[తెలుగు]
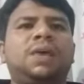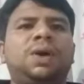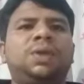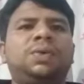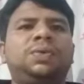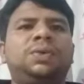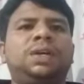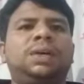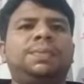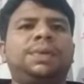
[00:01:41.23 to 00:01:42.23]
వారు
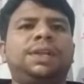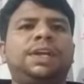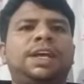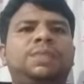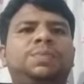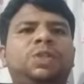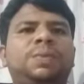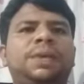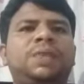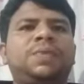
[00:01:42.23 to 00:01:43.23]
మరి
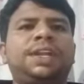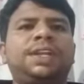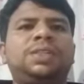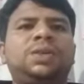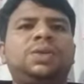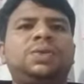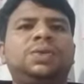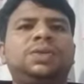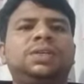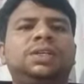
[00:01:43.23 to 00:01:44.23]
అద్భుతమైనటువంటి రీతిలో
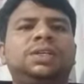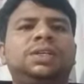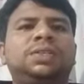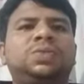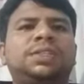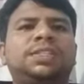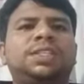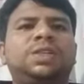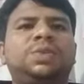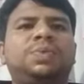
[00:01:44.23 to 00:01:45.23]

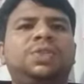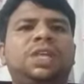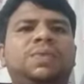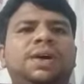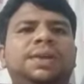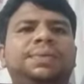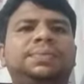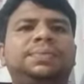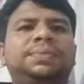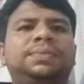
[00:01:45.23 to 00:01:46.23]
స్వస్థతను పొందేవారు
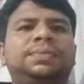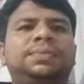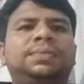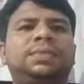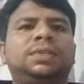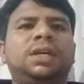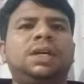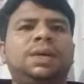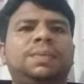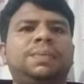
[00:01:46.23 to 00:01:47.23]

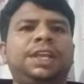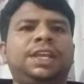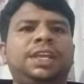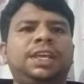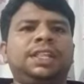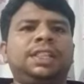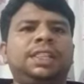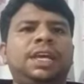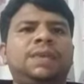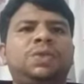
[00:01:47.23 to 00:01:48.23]
మరి
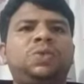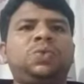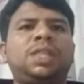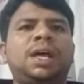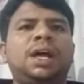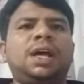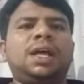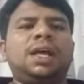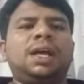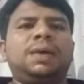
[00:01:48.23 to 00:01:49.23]
దేవదూత
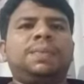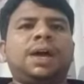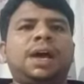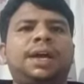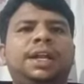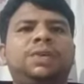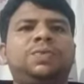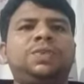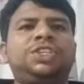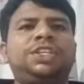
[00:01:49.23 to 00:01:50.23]
అక్కడికి
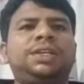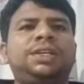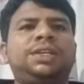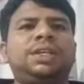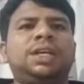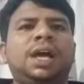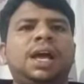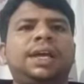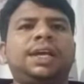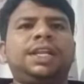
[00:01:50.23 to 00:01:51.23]
వచ్చి
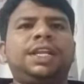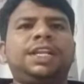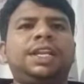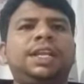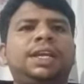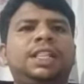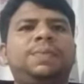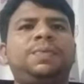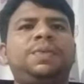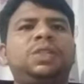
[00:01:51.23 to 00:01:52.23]
ఆ యొక్క నీటిని
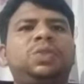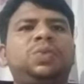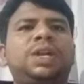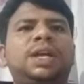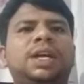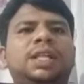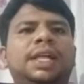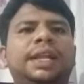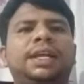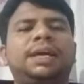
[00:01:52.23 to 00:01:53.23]
కదిపి వెళుతూ ఉండగా
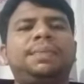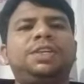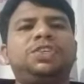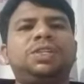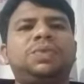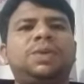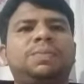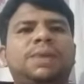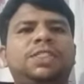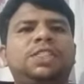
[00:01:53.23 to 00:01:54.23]
దాన్ని గమనించిన వారు
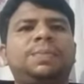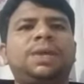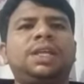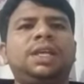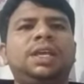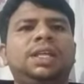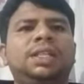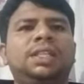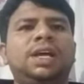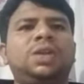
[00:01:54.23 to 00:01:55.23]
మాత్రమే
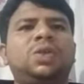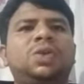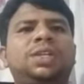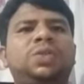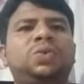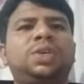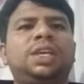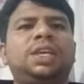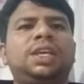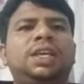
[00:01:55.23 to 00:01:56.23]
దానిలోకి దూకి